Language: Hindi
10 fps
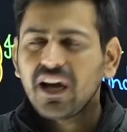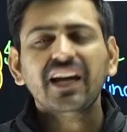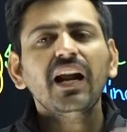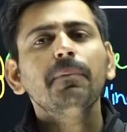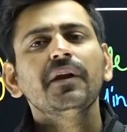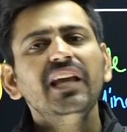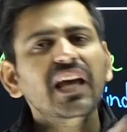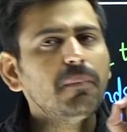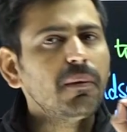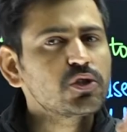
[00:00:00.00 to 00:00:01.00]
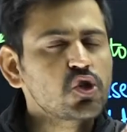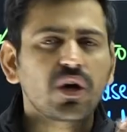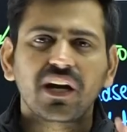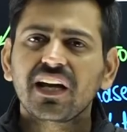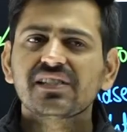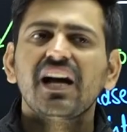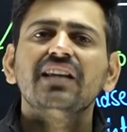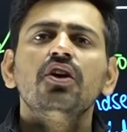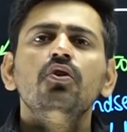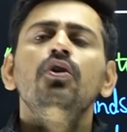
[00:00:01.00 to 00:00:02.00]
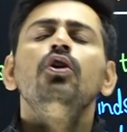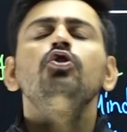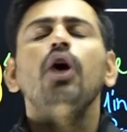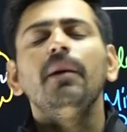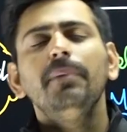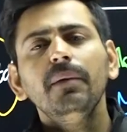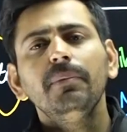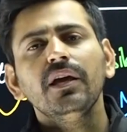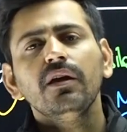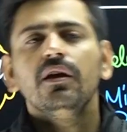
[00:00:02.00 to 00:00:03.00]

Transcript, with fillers: अगर आप रियल में बच्चों करना चाहते हो तो अभी भी